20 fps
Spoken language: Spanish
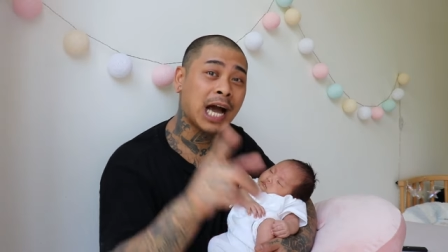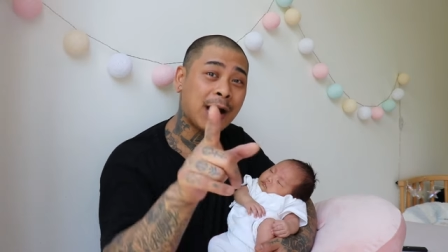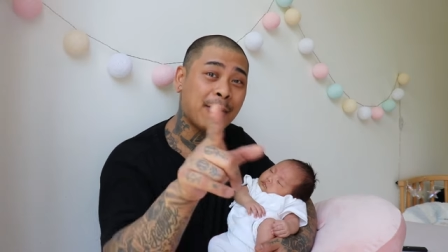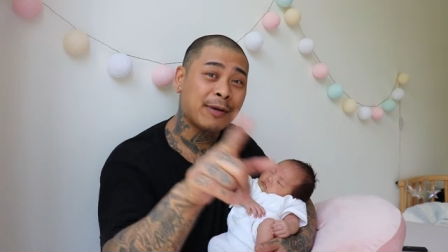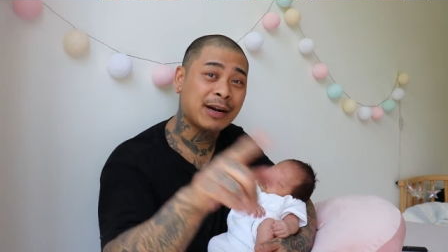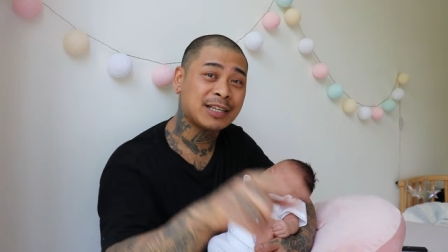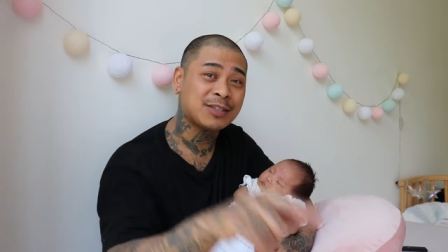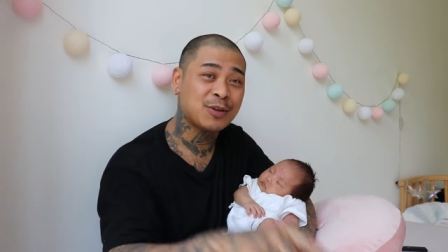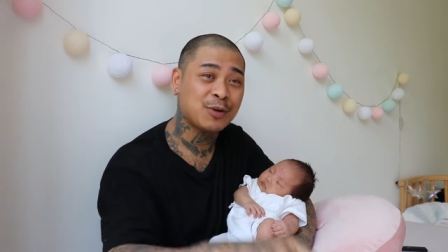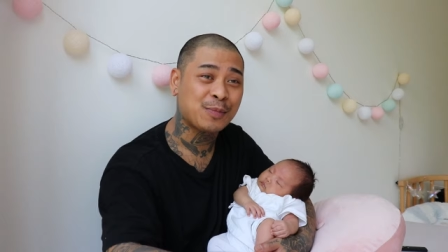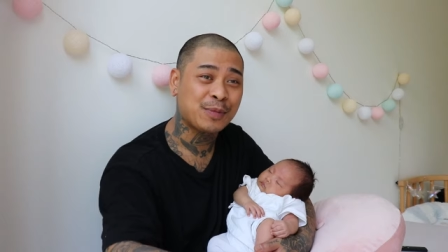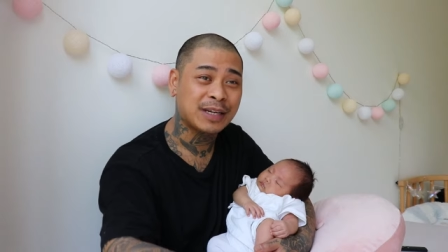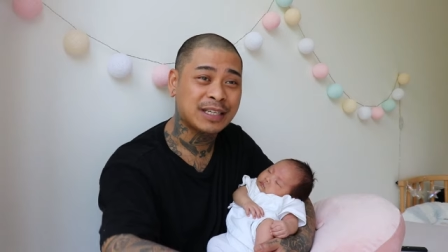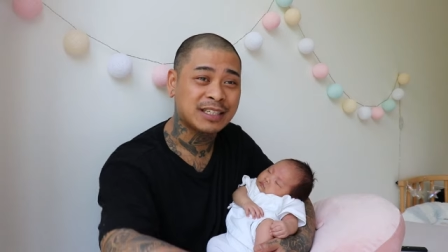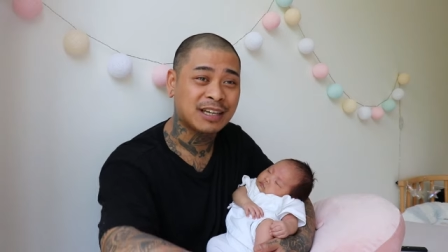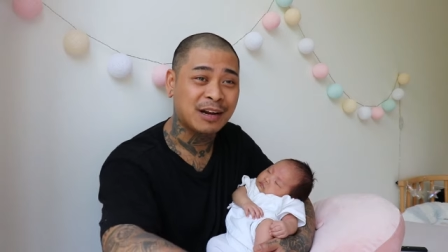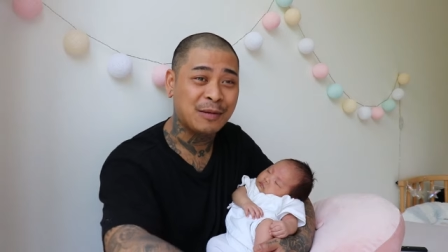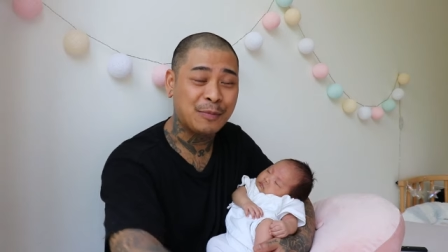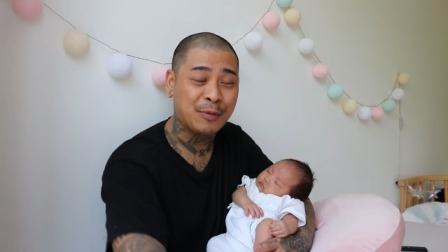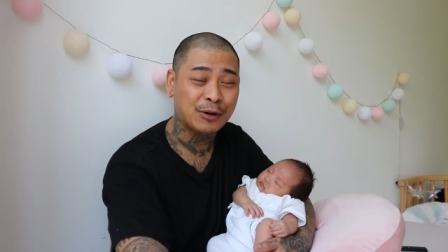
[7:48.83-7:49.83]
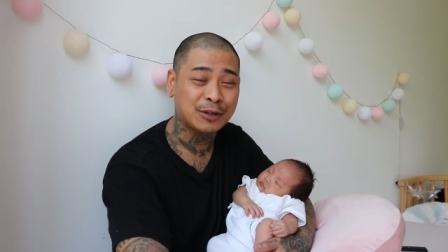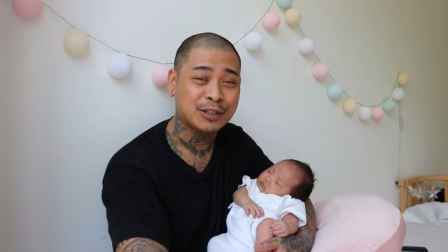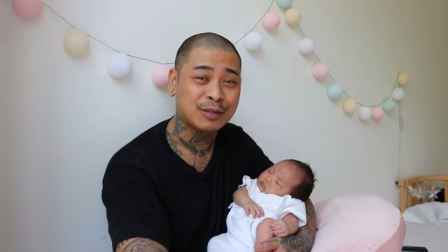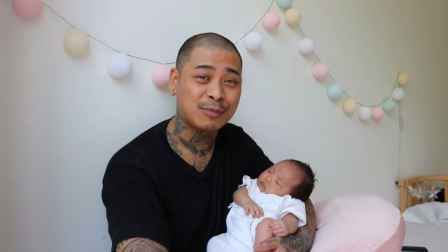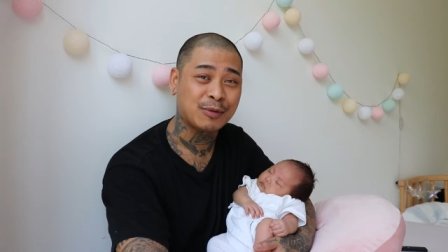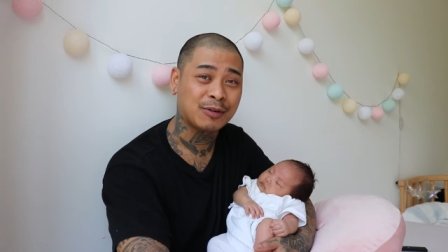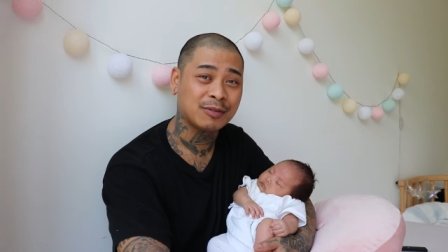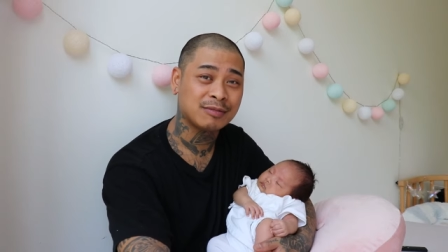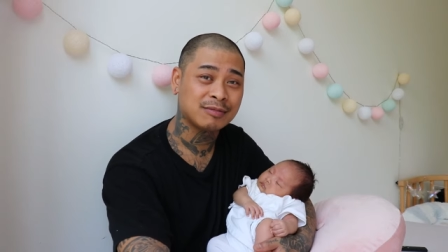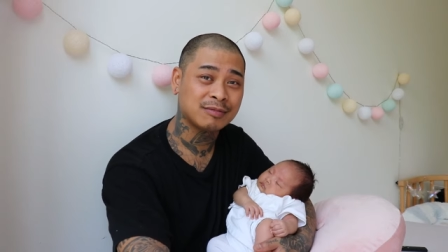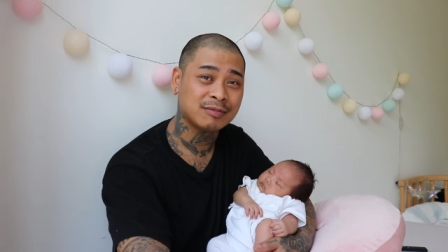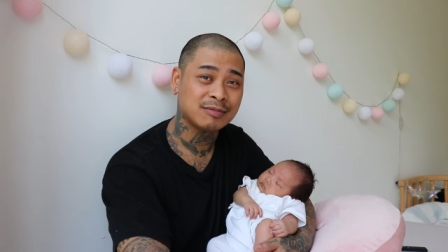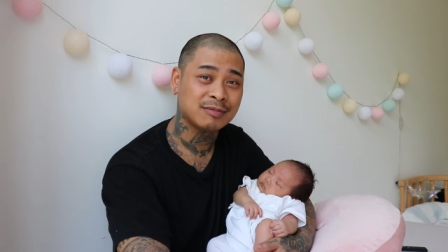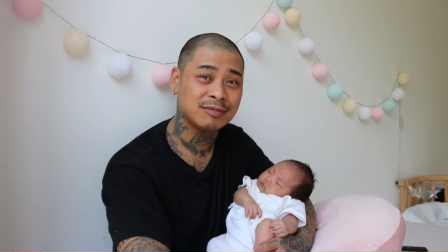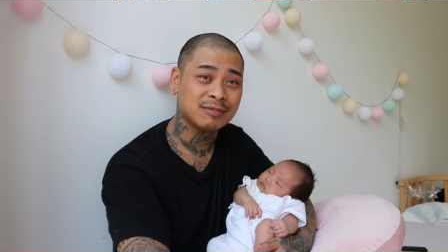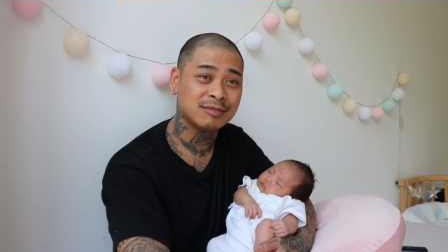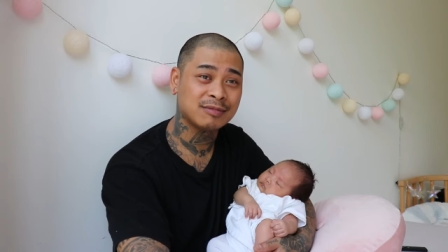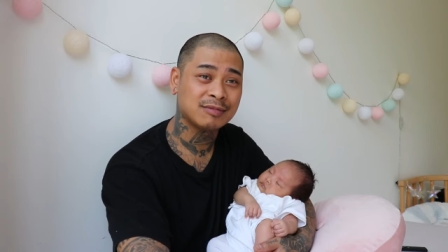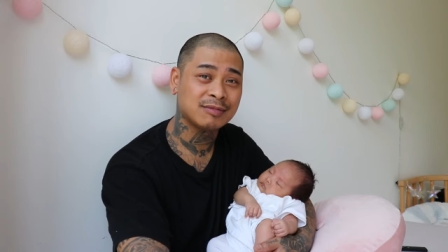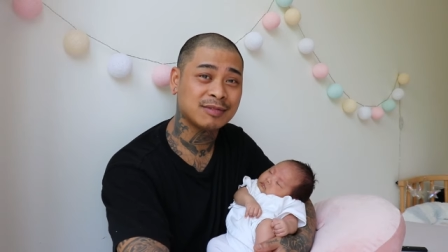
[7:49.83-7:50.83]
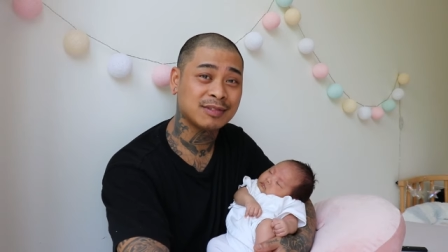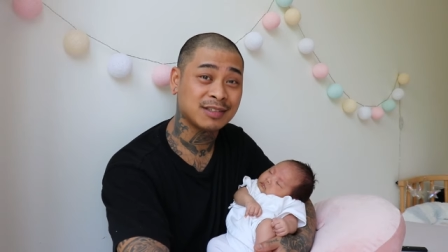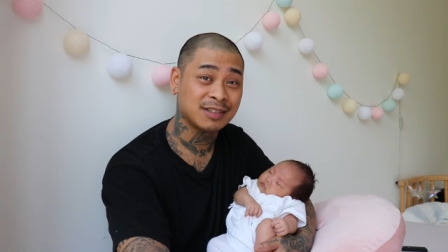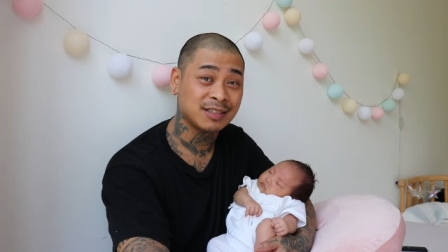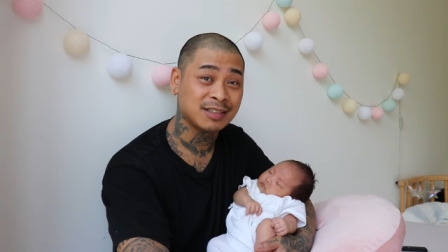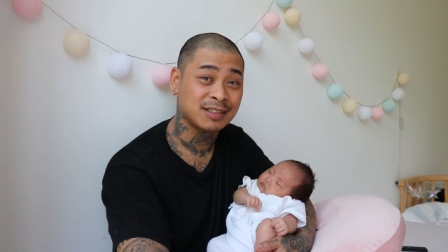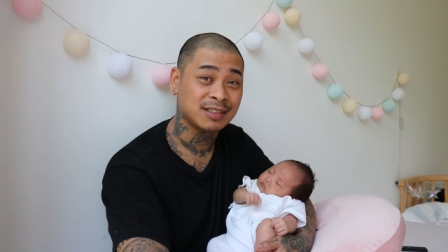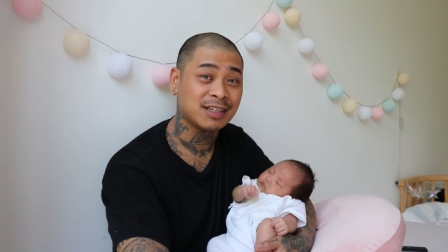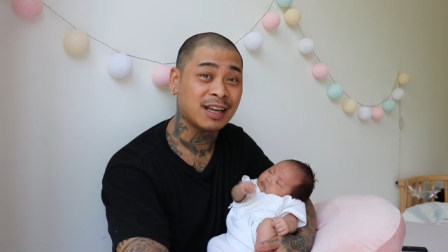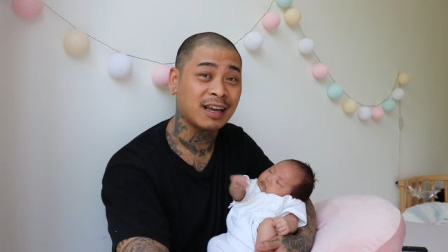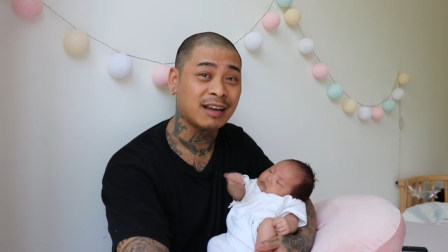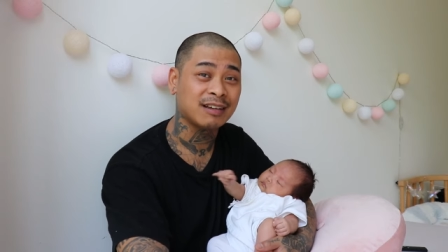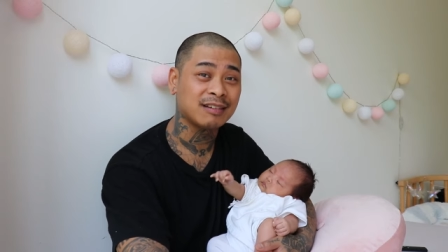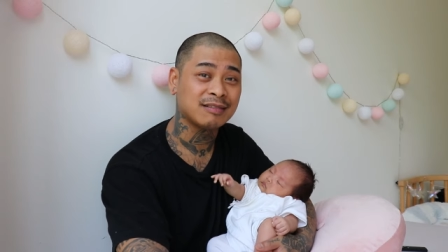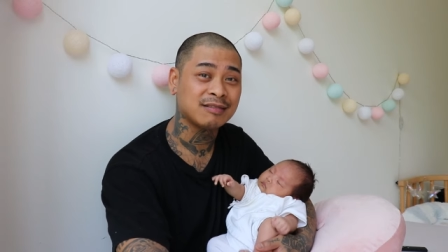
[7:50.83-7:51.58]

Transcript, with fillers: habrá sorpresa el próximo. Sí.